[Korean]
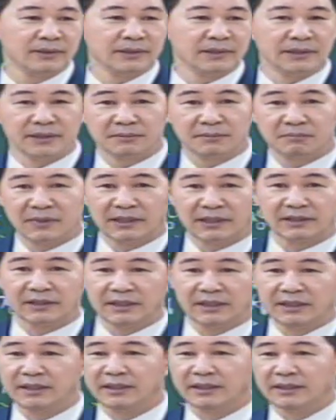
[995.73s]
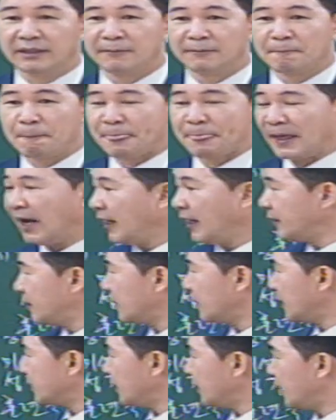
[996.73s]
엄마들이
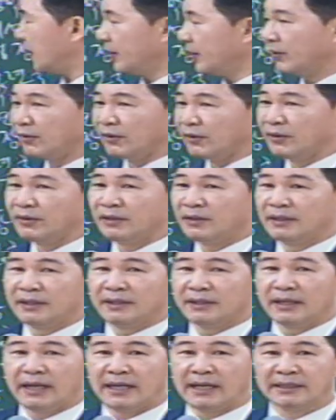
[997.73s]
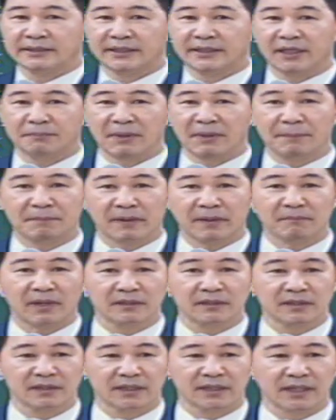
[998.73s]
아이들 갖다가요 한 달에 몇
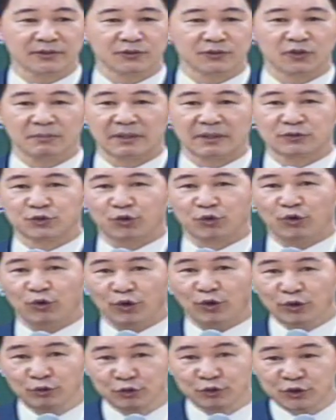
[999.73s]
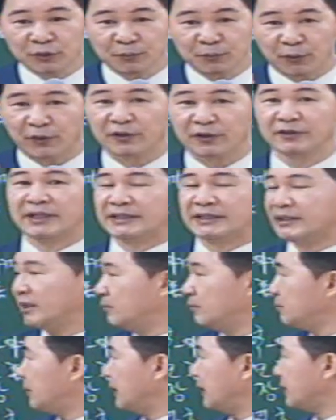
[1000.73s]
백만 들어가지고 막 좋은 유치원 보내는데
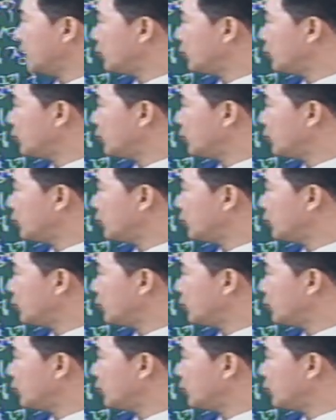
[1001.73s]
정말 말단